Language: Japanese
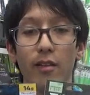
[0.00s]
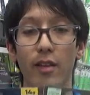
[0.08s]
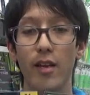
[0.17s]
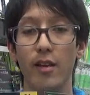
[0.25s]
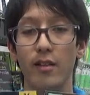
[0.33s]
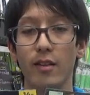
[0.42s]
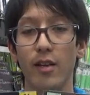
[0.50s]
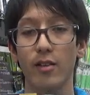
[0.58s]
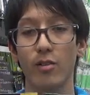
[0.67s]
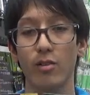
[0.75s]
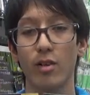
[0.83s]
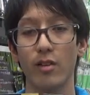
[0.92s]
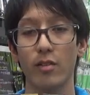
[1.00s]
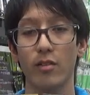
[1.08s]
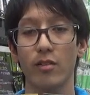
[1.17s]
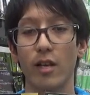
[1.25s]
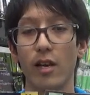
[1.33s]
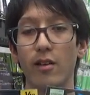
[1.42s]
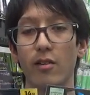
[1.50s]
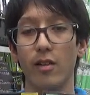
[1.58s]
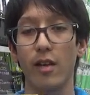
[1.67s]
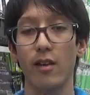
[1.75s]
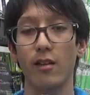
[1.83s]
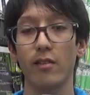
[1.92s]
デイナイト問わず使えるの
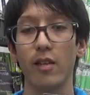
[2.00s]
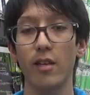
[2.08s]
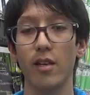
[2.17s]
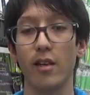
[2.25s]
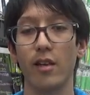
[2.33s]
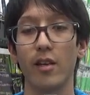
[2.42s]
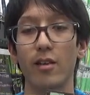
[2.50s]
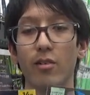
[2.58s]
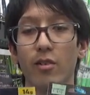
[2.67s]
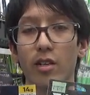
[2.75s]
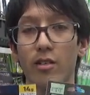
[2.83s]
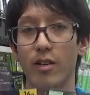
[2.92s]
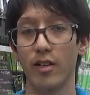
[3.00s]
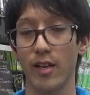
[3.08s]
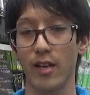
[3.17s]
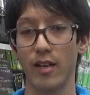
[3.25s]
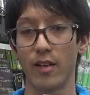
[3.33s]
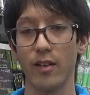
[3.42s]
でぜひいるのに食わない